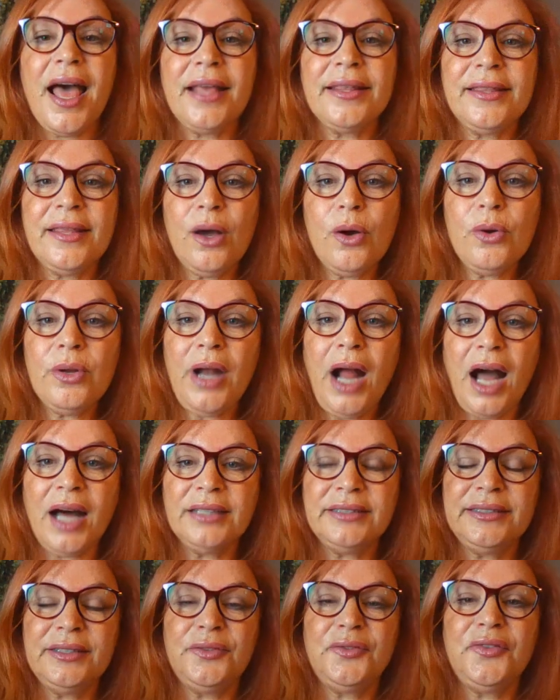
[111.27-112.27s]
الثور
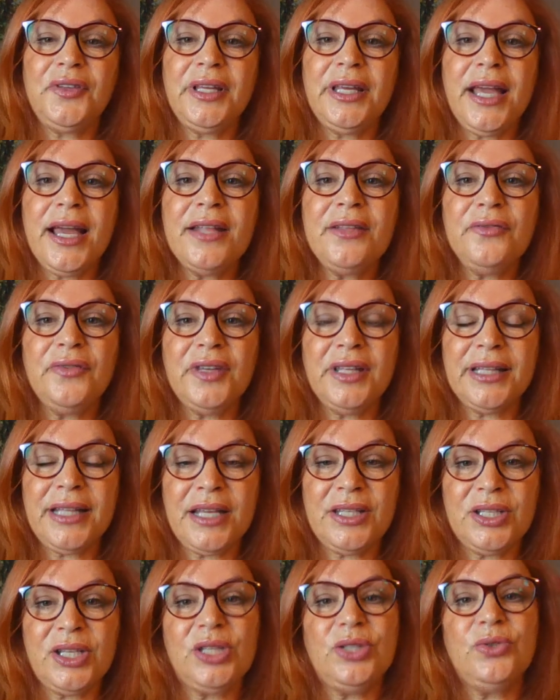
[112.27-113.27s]
عاطفيا في
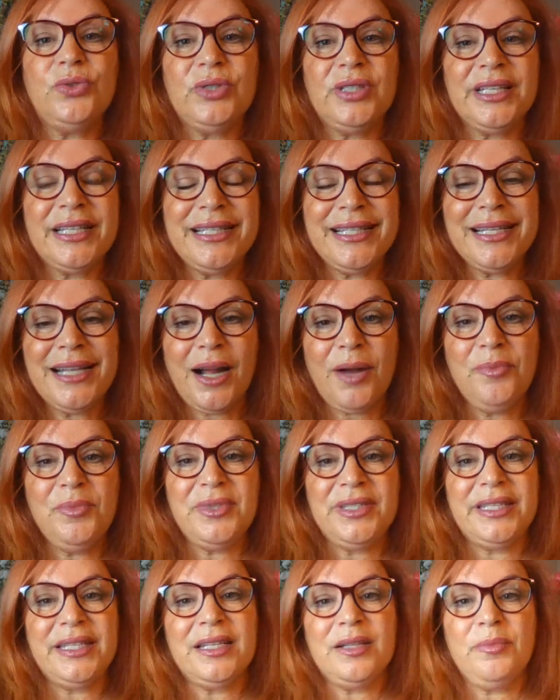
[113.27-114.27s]
تجدد كتير عم
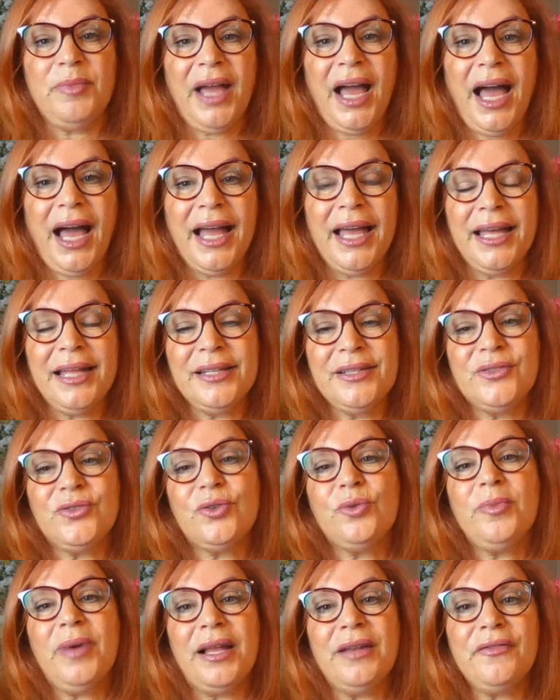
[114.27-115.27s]
بصير
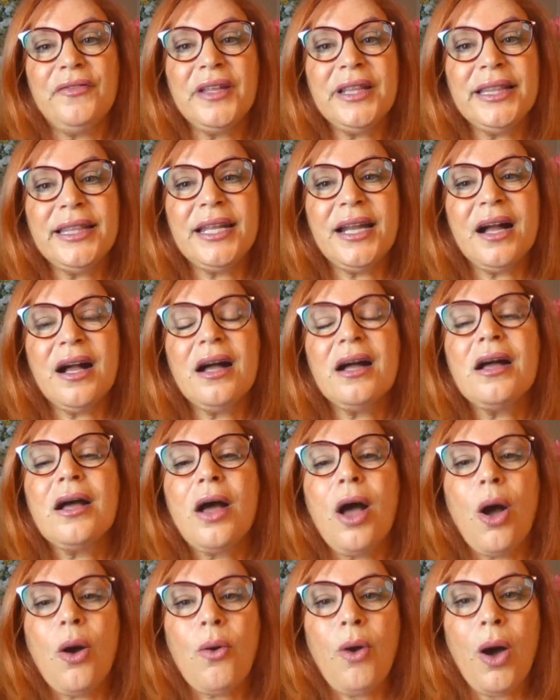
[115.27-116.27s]
بحياته بهالفترة
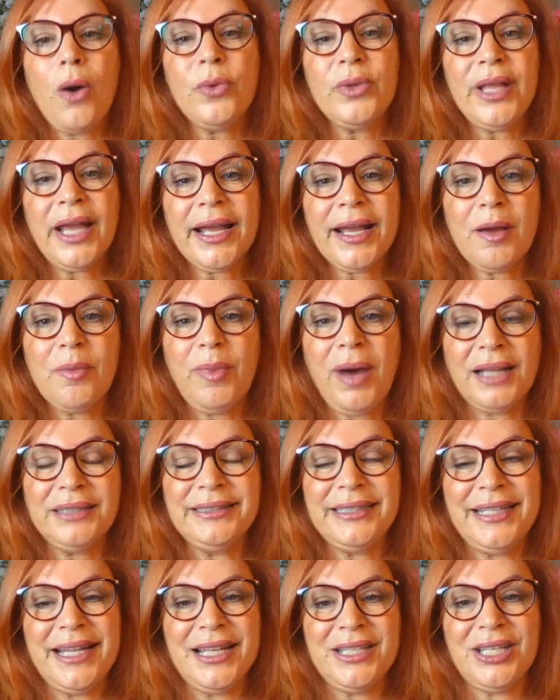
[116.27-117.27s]
وهناك
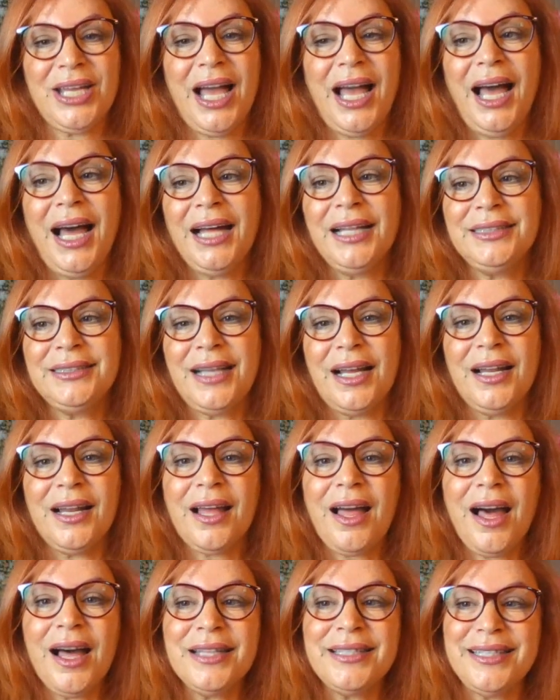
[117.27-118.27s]
بعض النجاحات
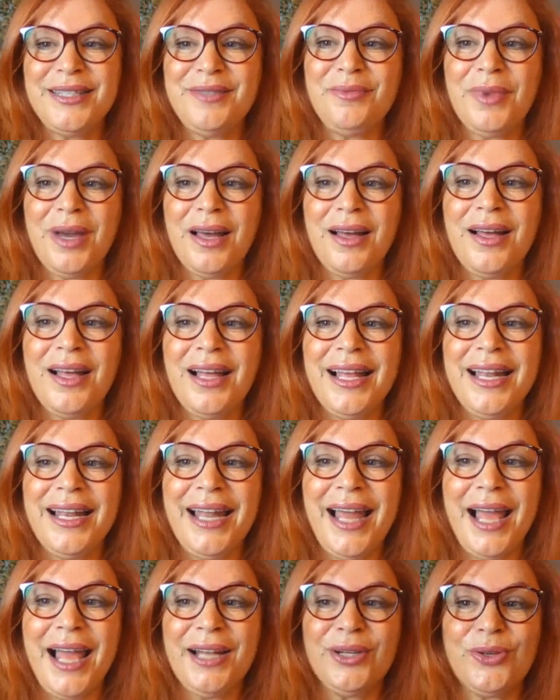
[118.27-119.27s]
القادمة
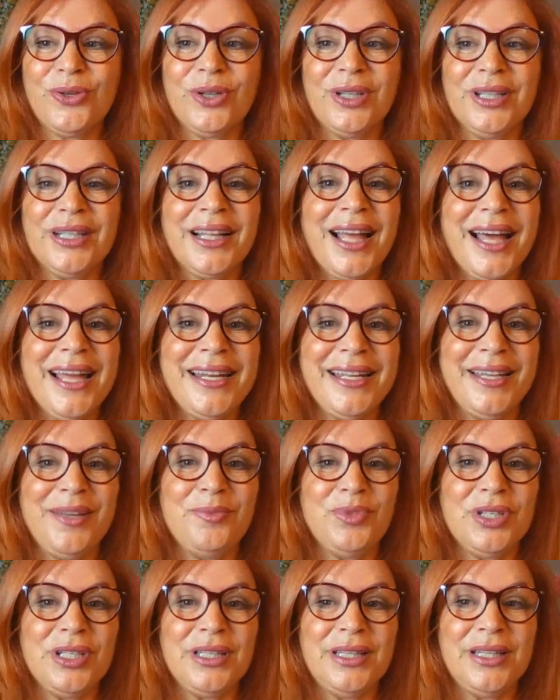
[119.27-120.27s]
لإلكم
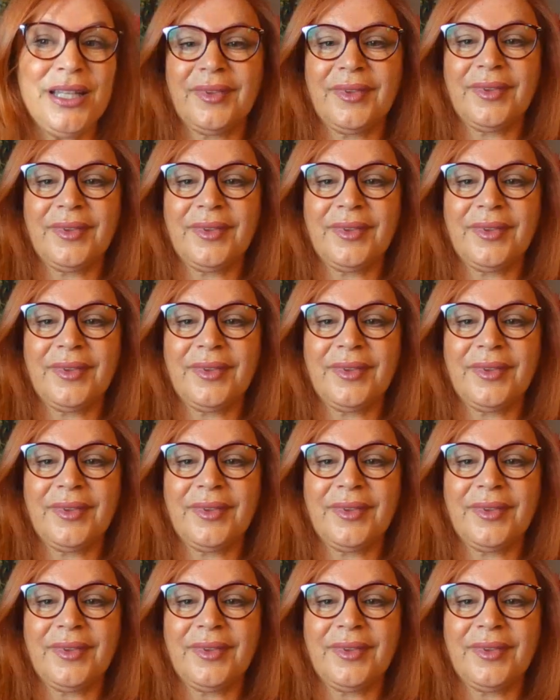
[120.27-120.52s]
قريب جدا